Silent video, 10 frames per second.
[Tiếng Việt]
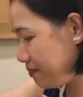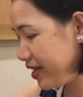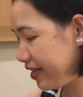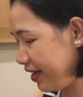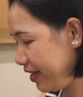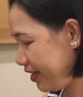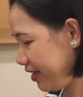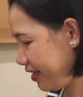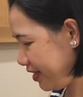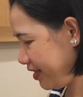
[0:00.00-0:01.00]
mì ý
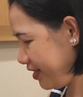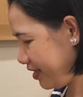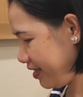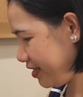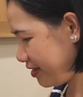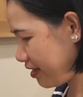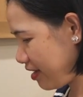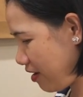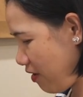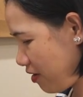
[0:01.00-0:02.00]
rất
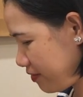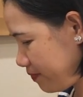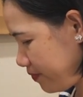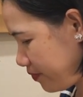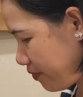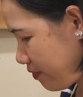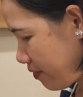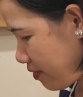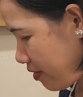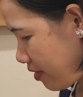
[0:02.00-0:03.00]
là ngon
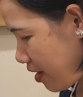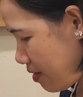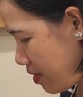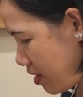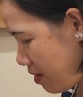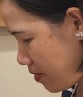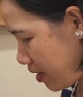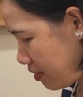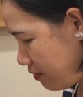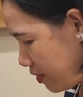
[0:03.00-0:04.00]
thì để mình nếm
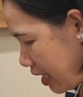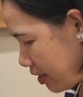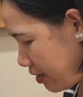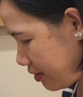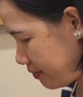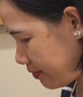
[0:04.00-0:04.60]
lại thử vừa ăn chưa